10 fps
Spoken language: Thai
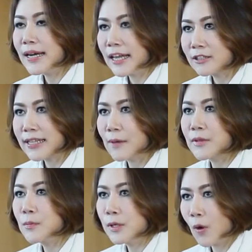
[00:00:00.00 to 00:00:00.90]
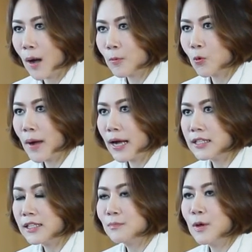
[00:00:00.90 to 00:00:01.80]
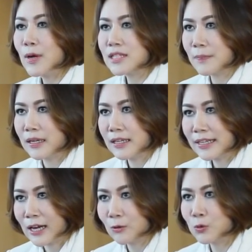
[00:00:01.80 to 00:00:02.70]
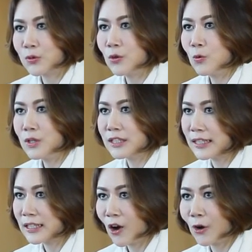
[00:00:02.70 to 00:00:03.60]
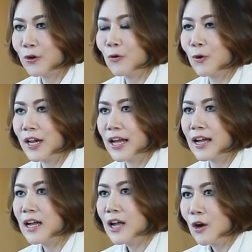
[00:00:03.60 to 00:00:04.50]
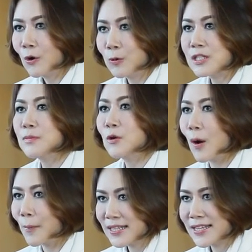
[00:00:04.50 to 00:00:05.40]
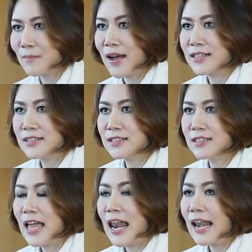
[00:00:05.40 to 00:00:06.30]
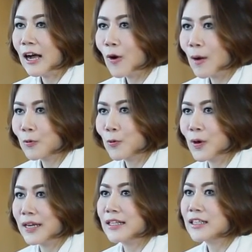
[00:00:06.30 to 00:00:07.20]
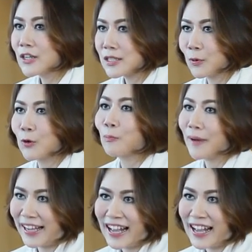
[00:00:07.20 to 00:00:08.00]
อใดก็ตามที่เรามีความรู้มากขึ้น ไม่ว่าจะเป็นเรื่องการลงทุนในหุ้นหรือคอนโดนะคะคุณจะมีความมั่นใจมากขึ้น และความกลัวนั้นก็จะหมดลงไป